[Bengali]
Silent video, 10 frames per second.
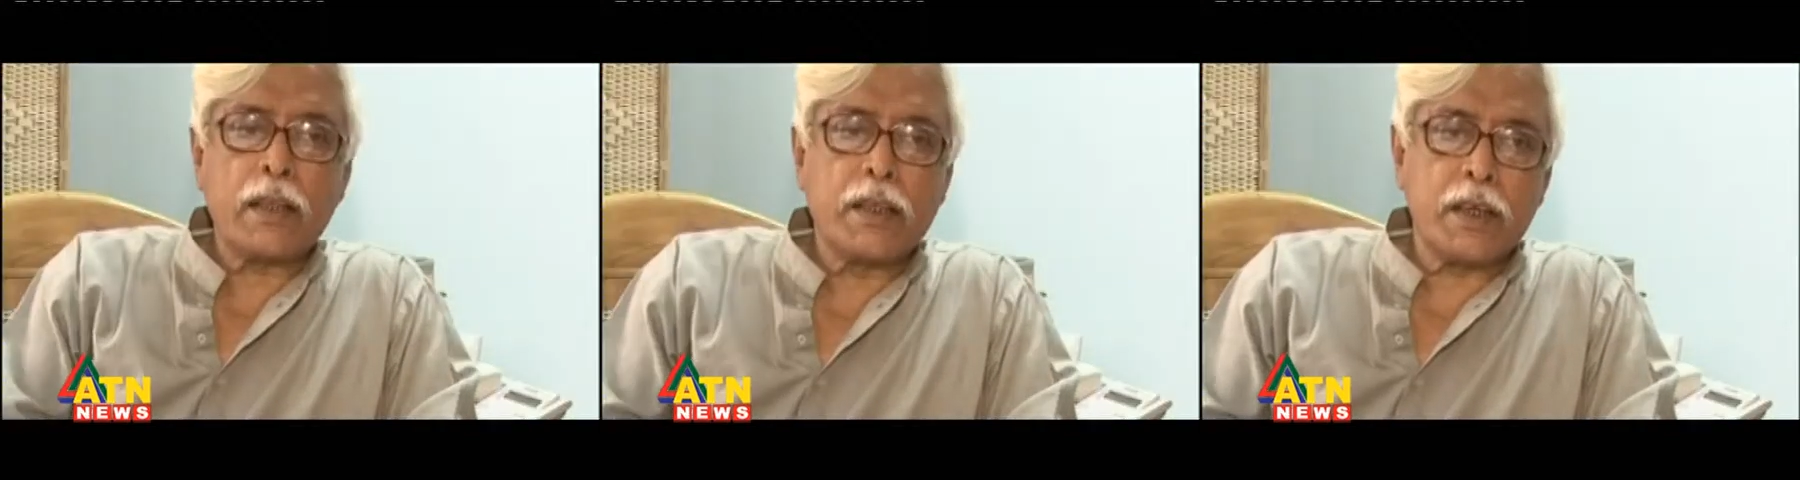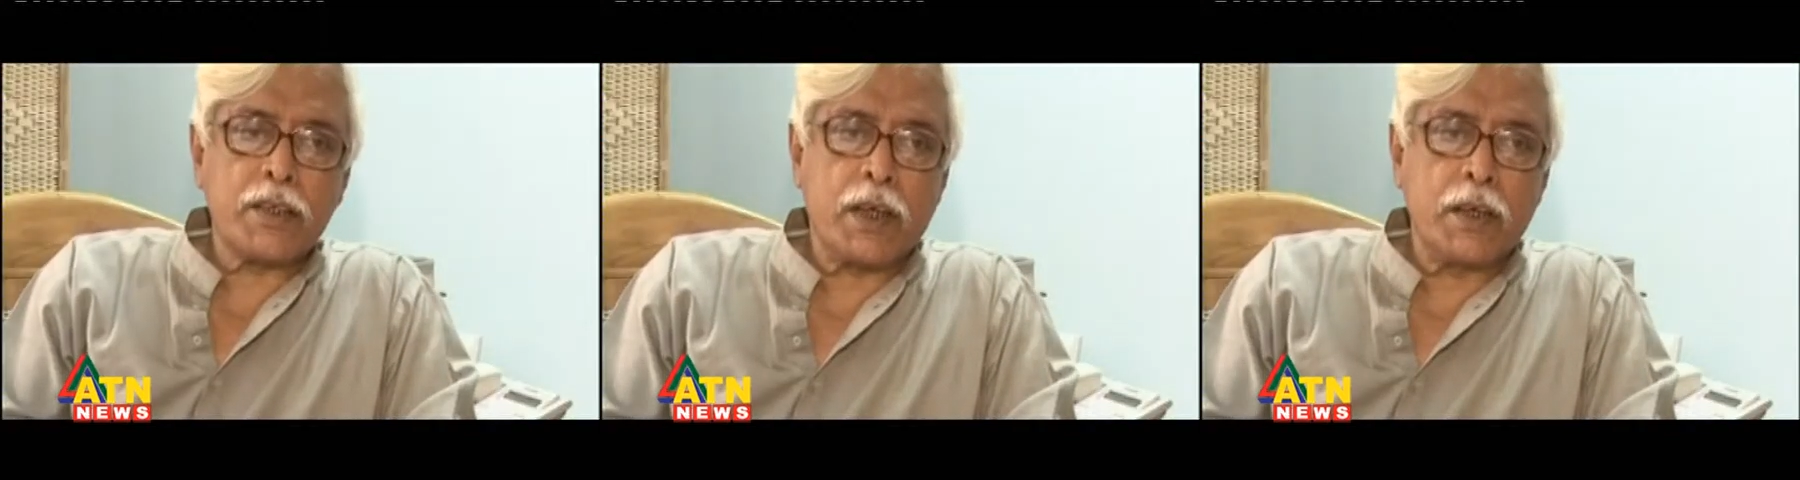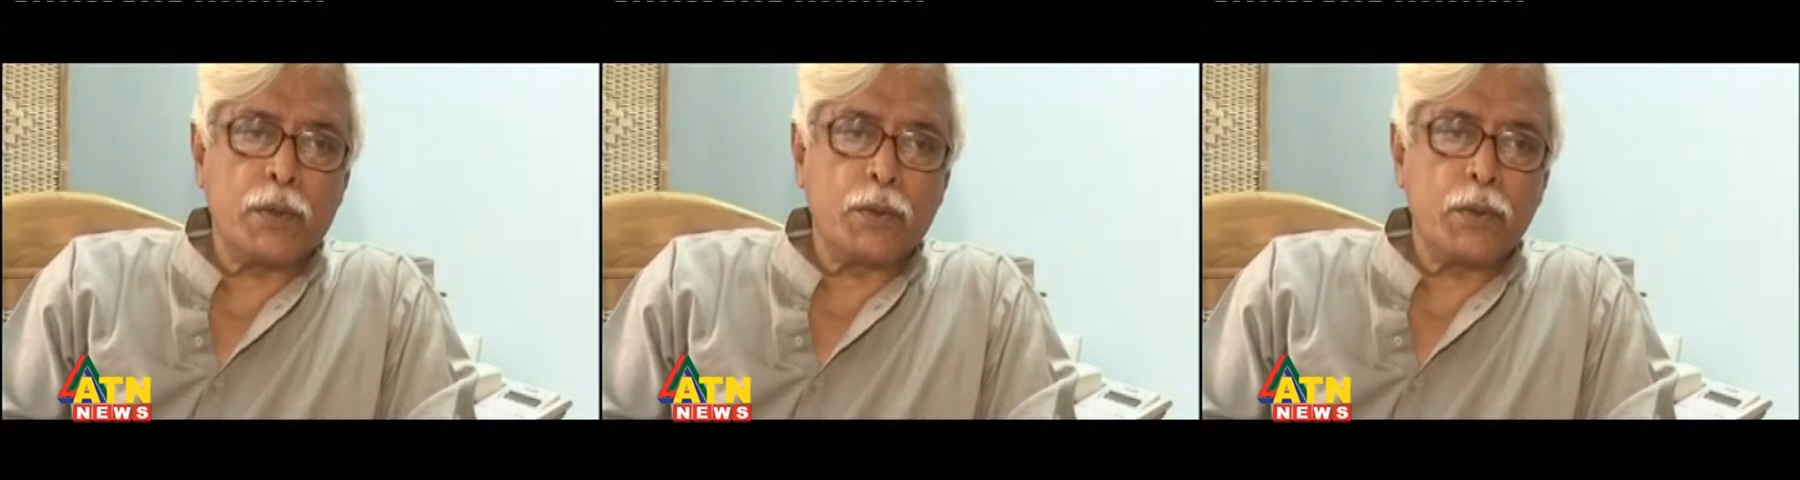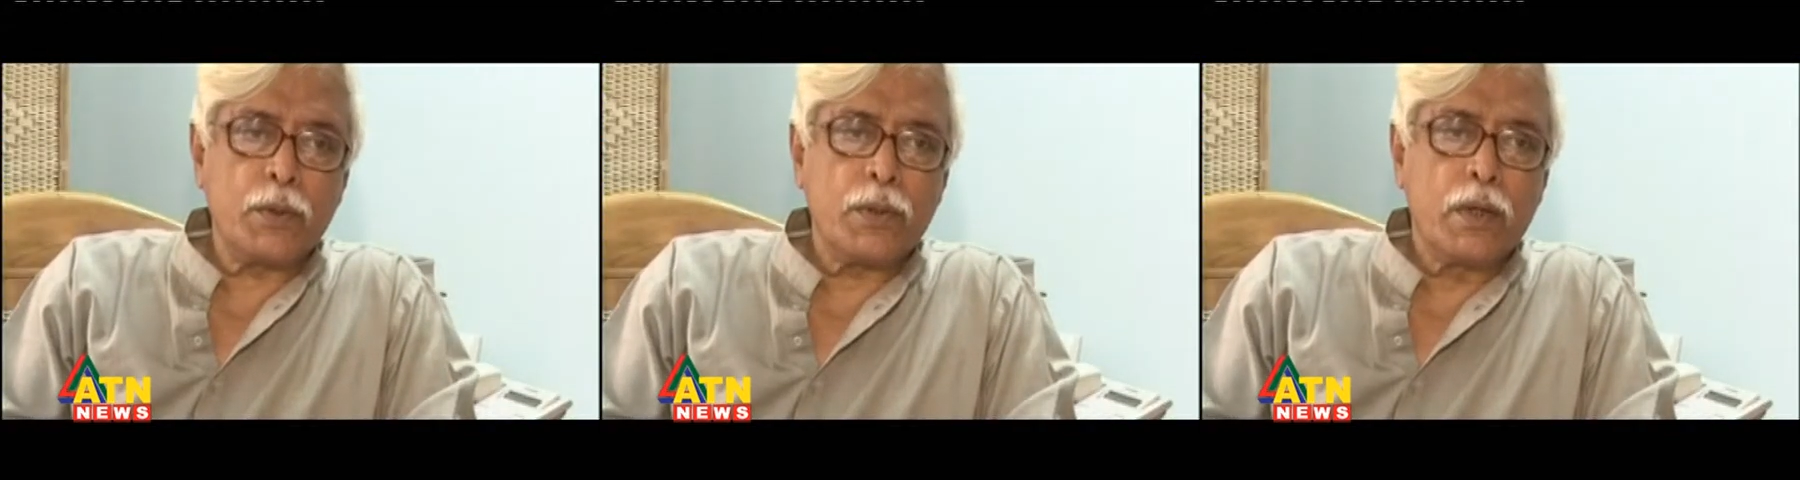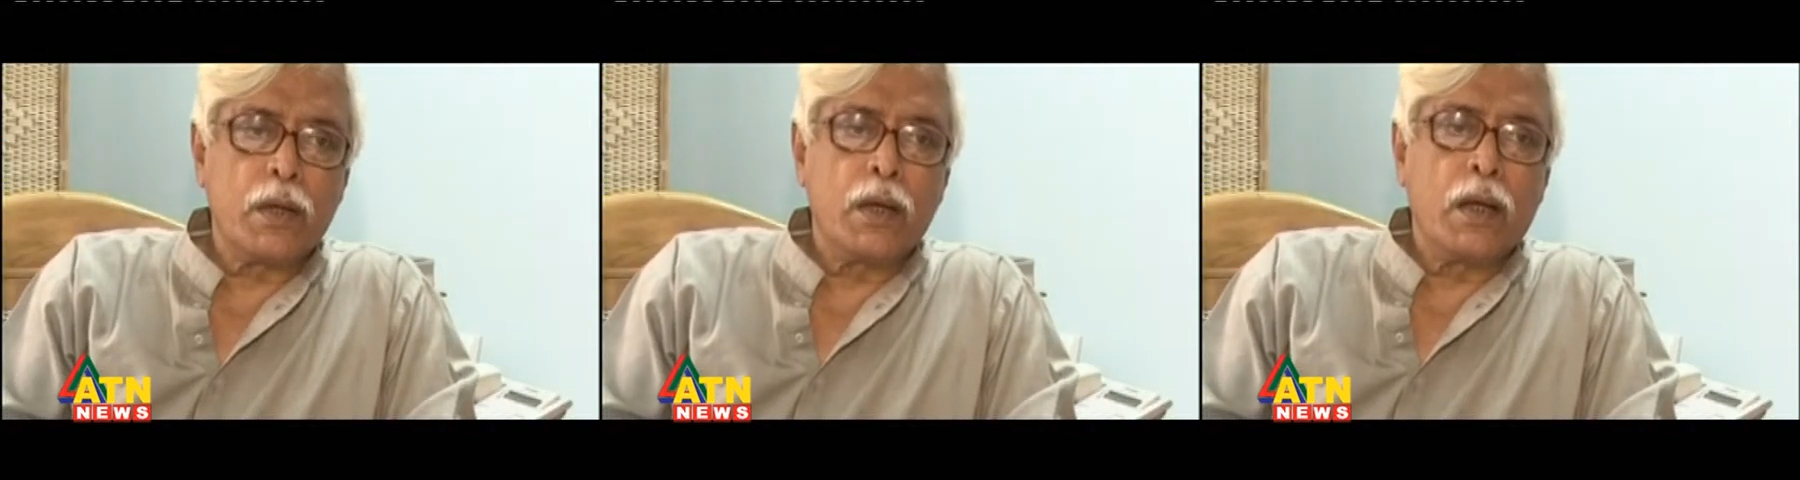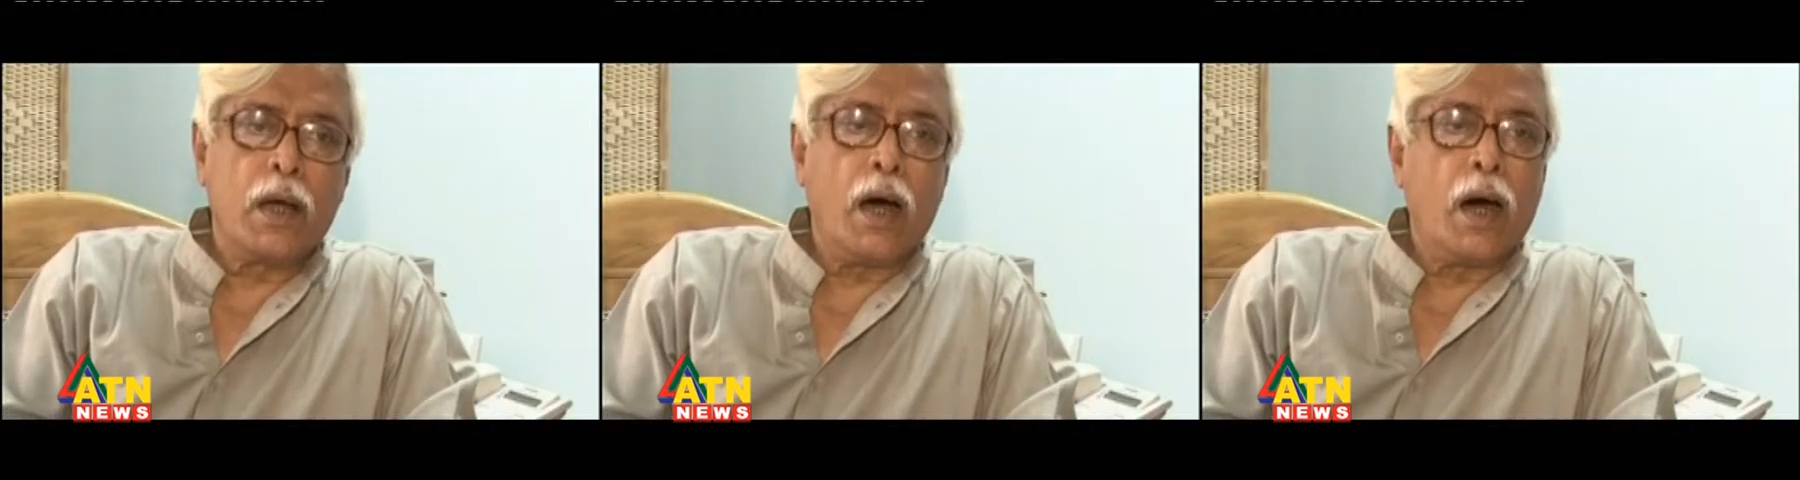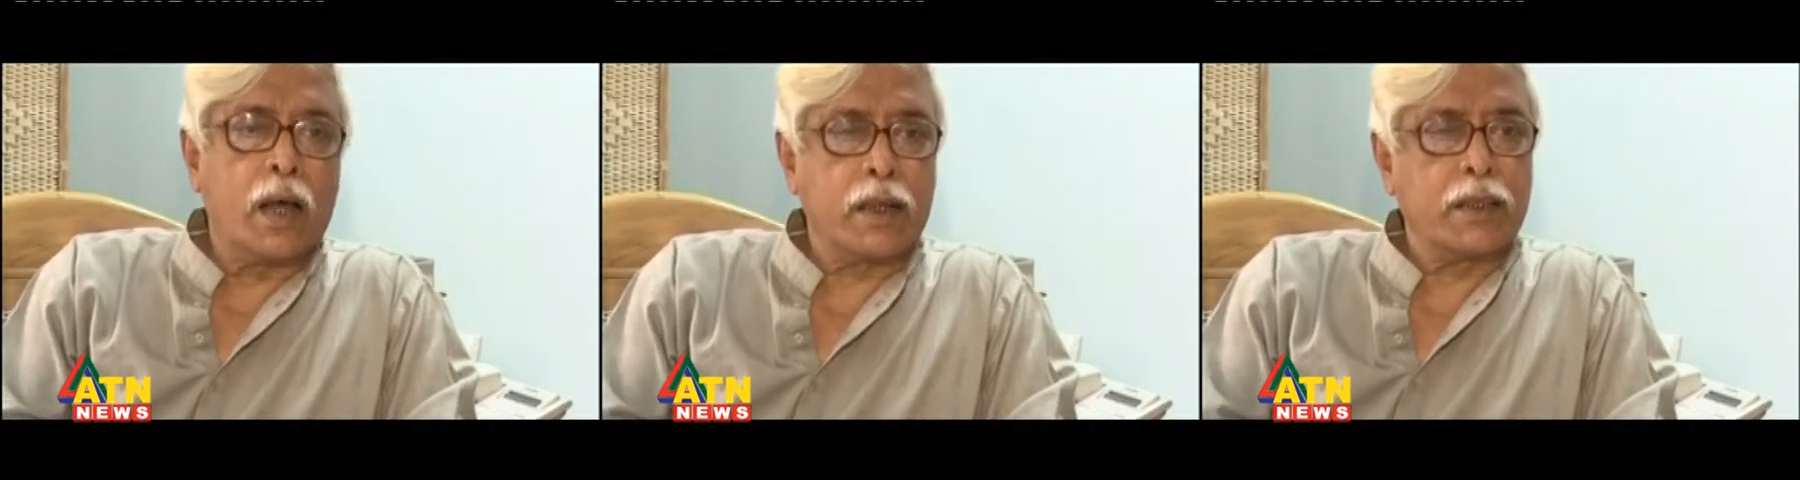একদিকে সাহিত্য
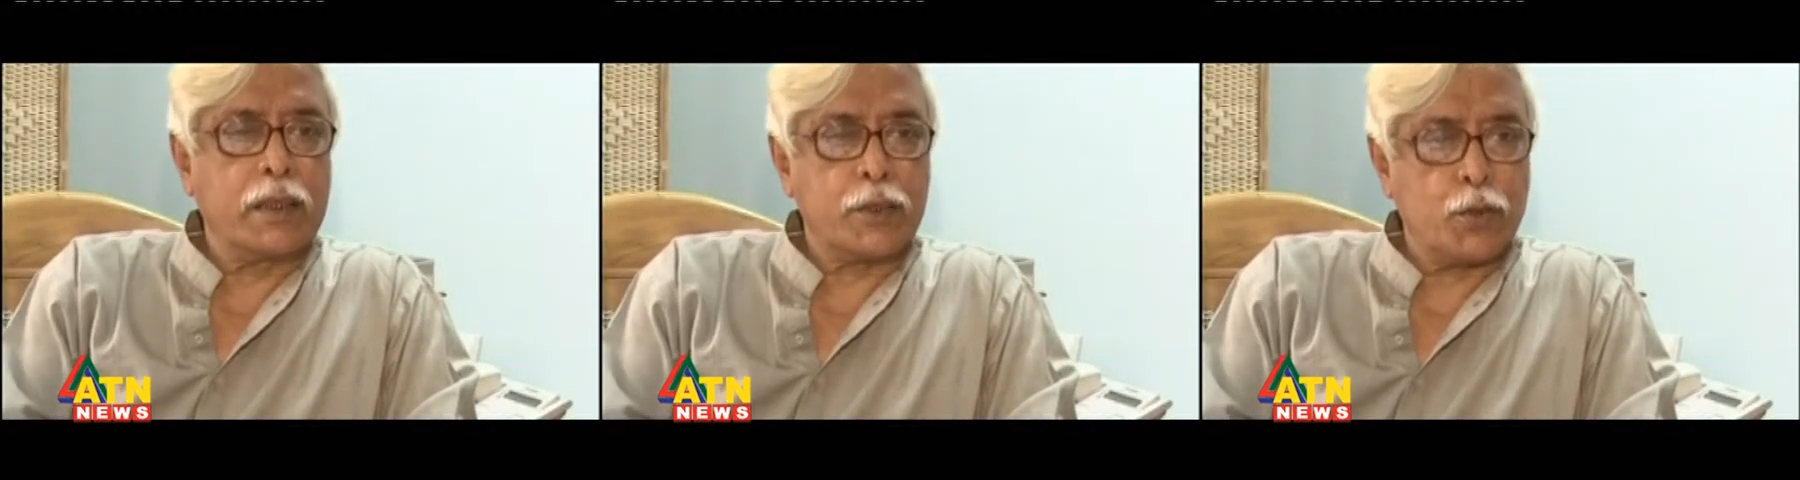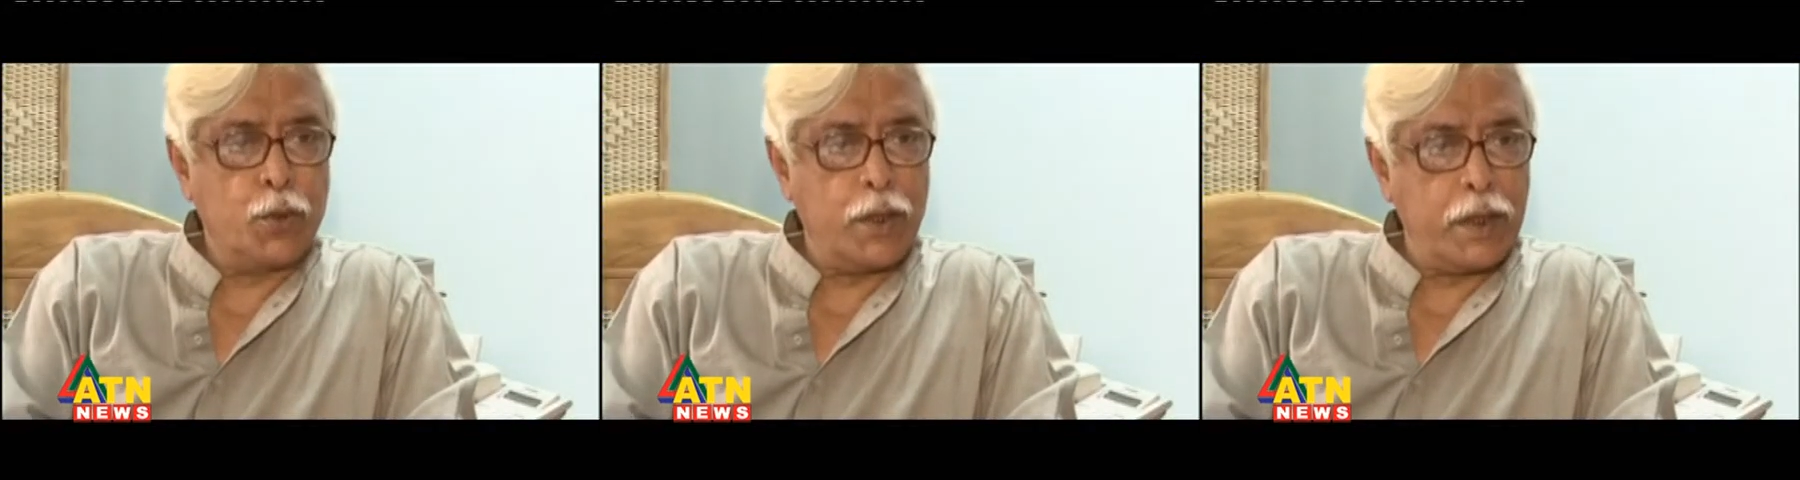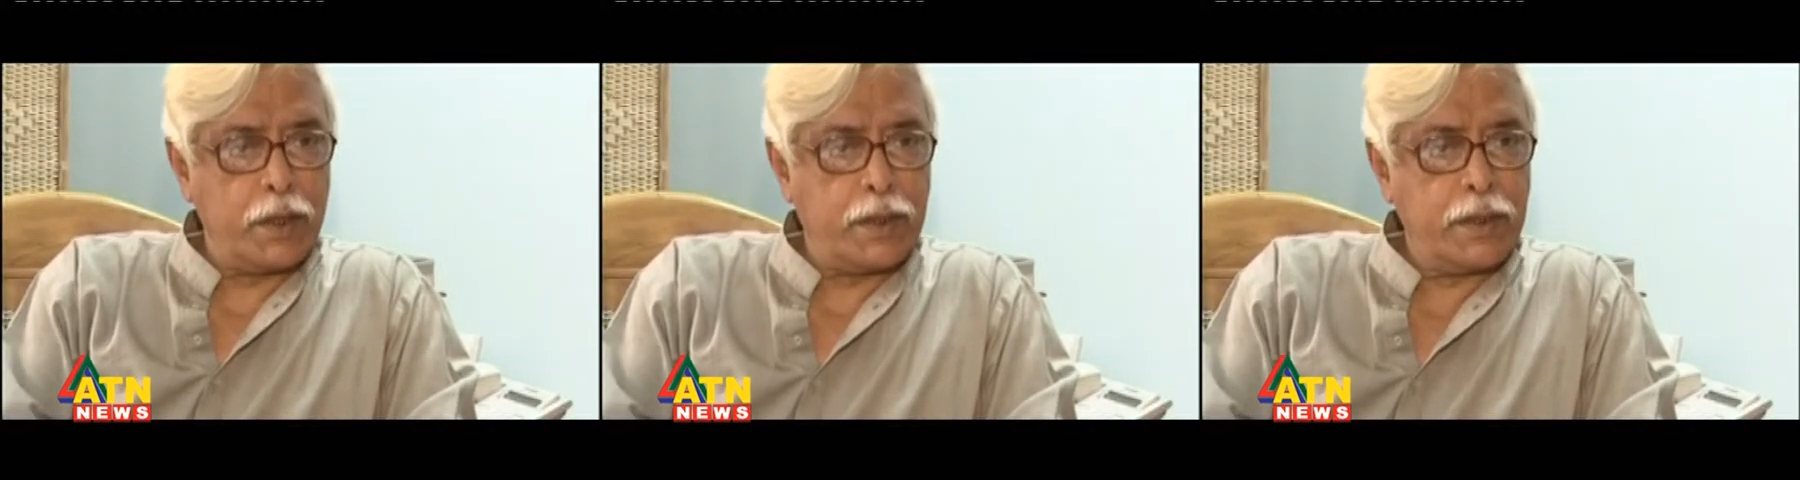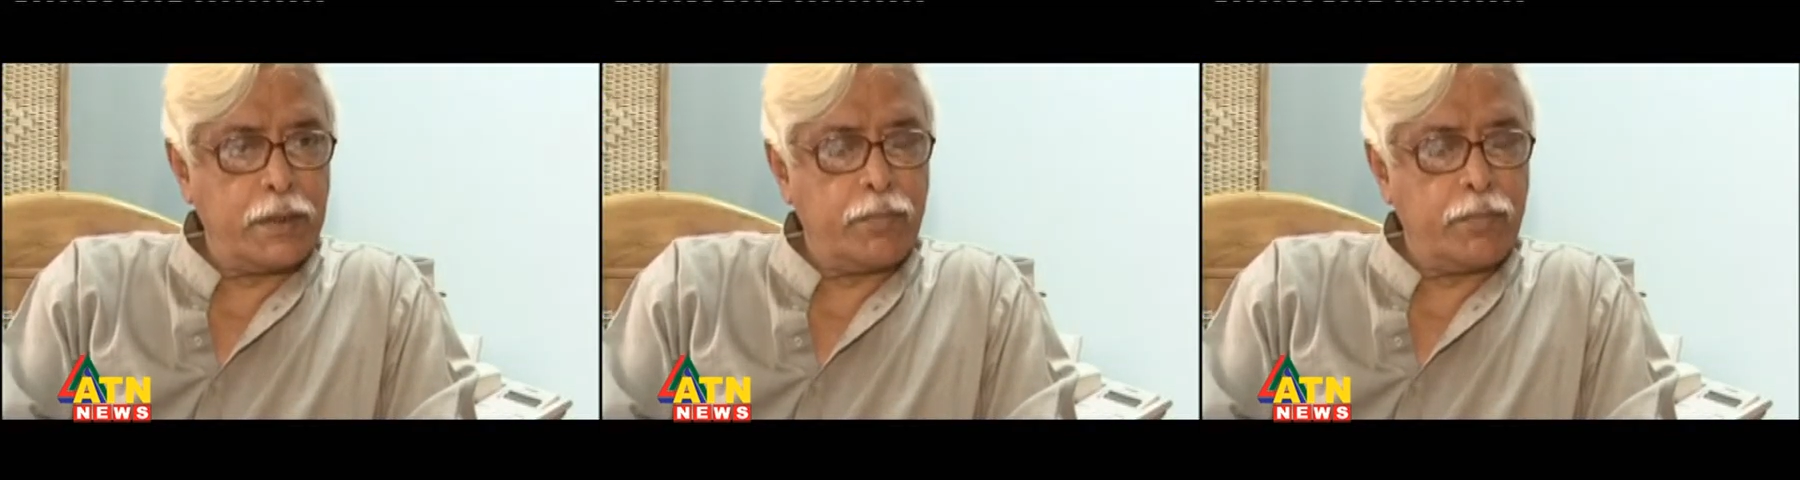আরেকদিকে সঙ্গীত